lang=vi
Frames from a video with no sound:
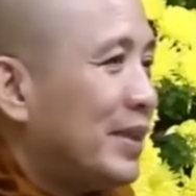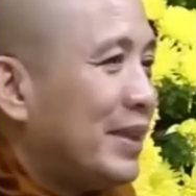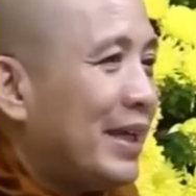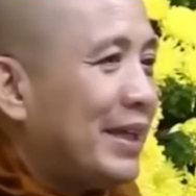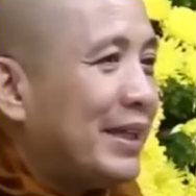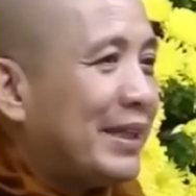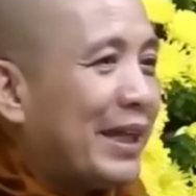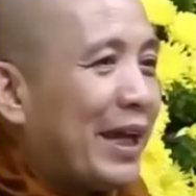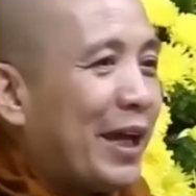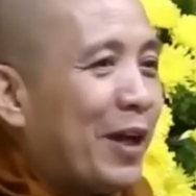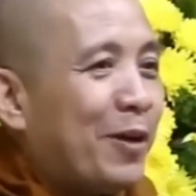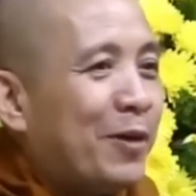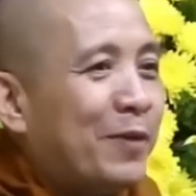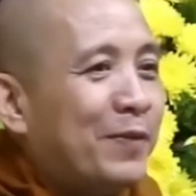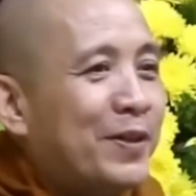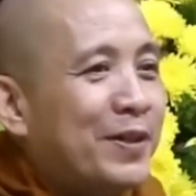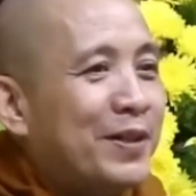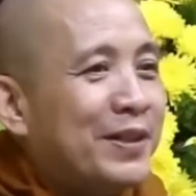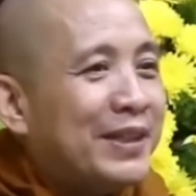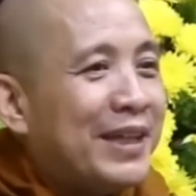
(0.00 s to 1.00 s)
nhìn
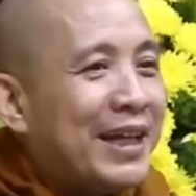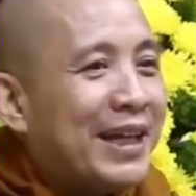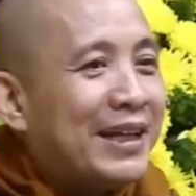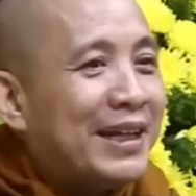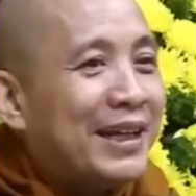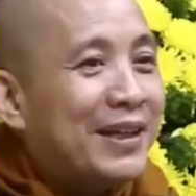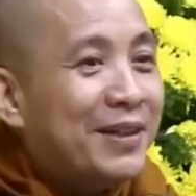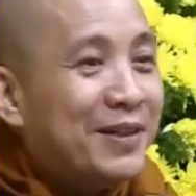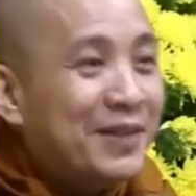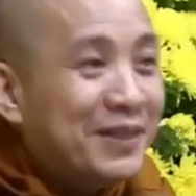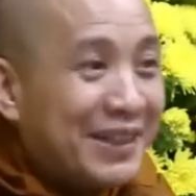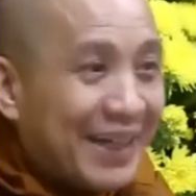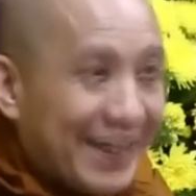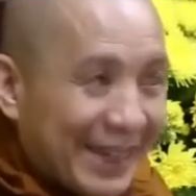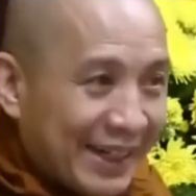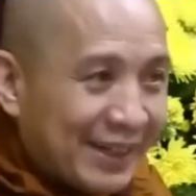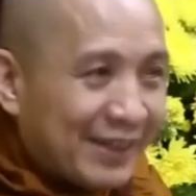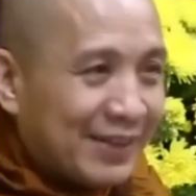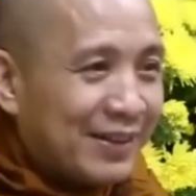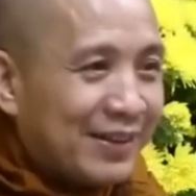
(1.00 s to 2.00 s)
theo phương diện là hướng
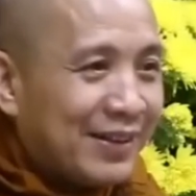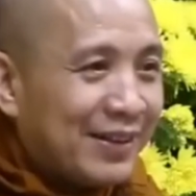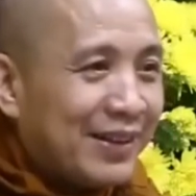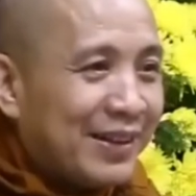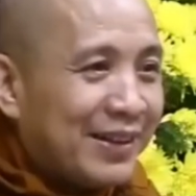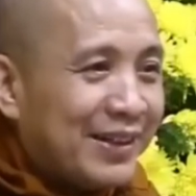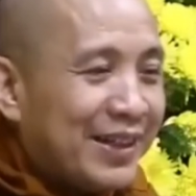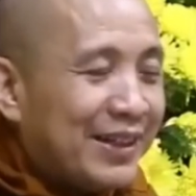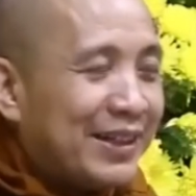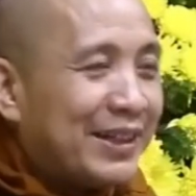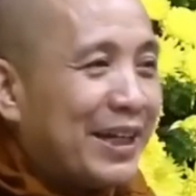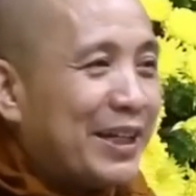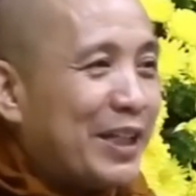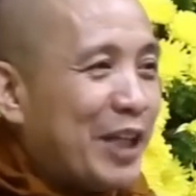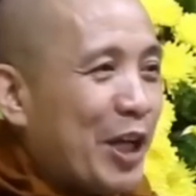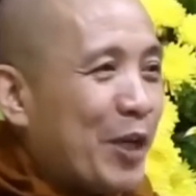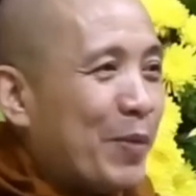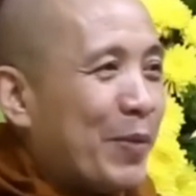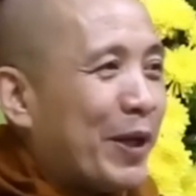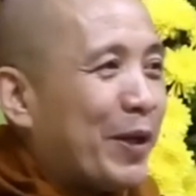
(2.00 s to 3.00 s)
thiện nhìn cái
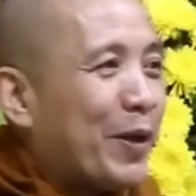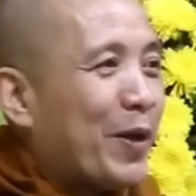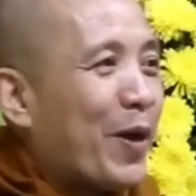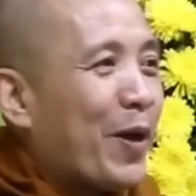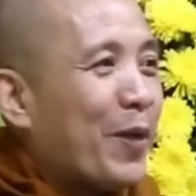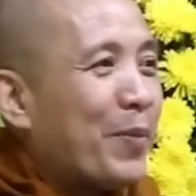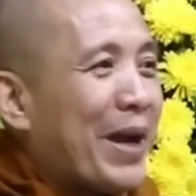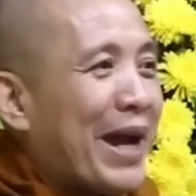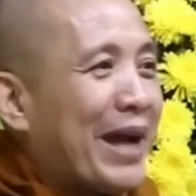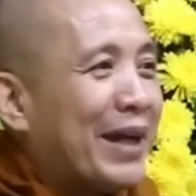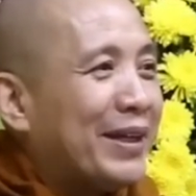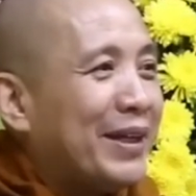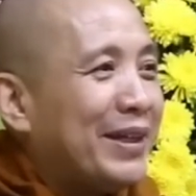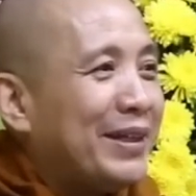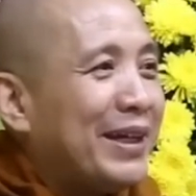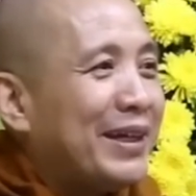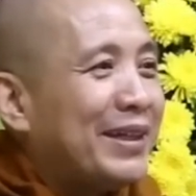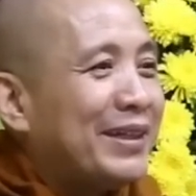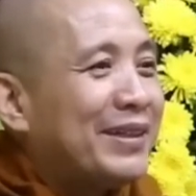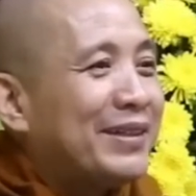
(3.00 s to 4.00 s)
gì mà nó mang
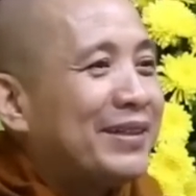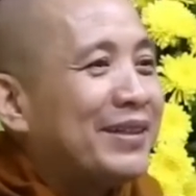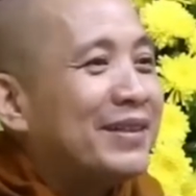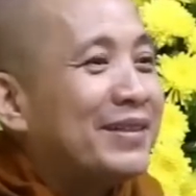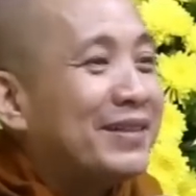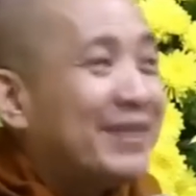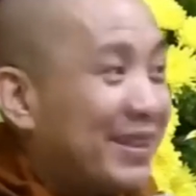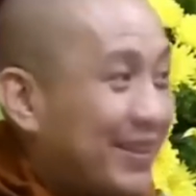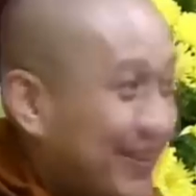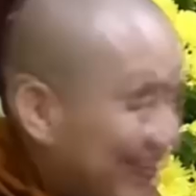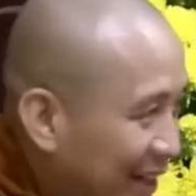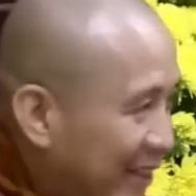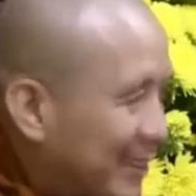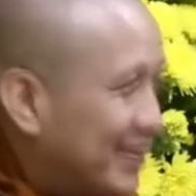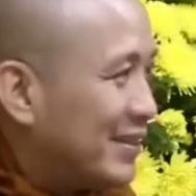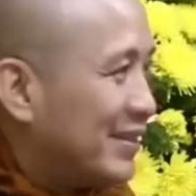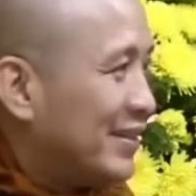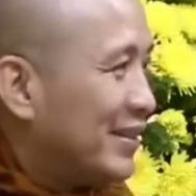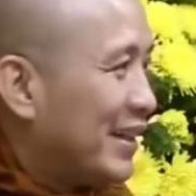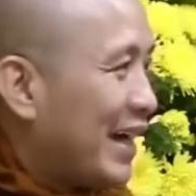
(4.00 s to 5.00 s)
đến cái sự tích cực
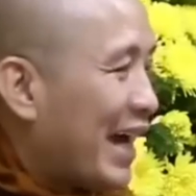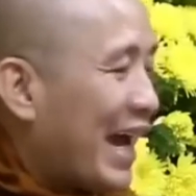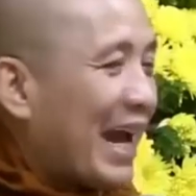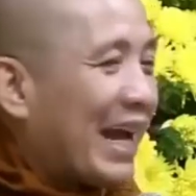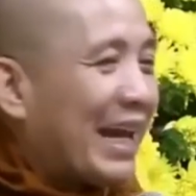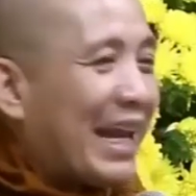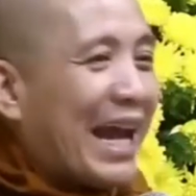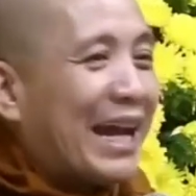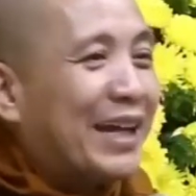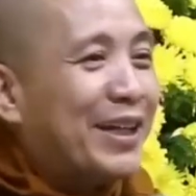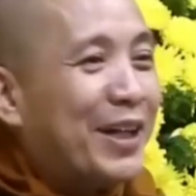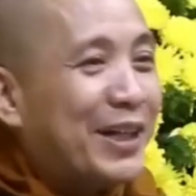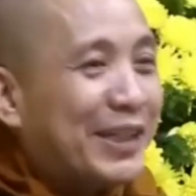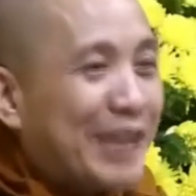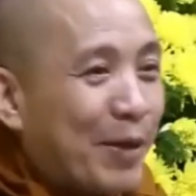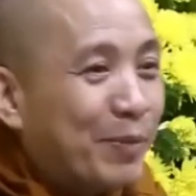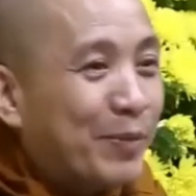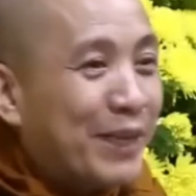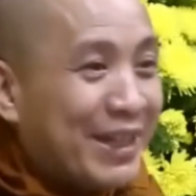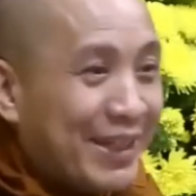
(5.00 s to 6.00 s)
an lạc nơi
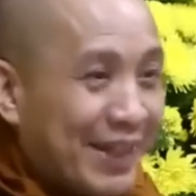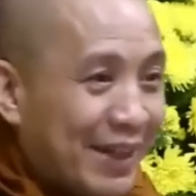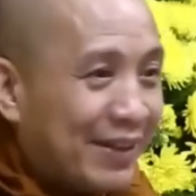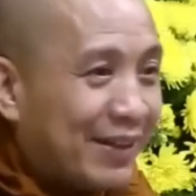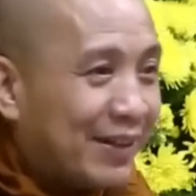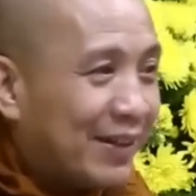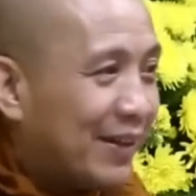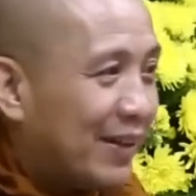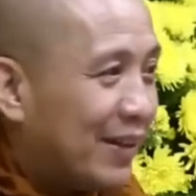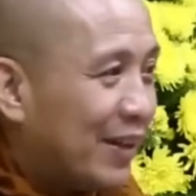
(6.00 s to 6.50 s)
tâm thì nhìn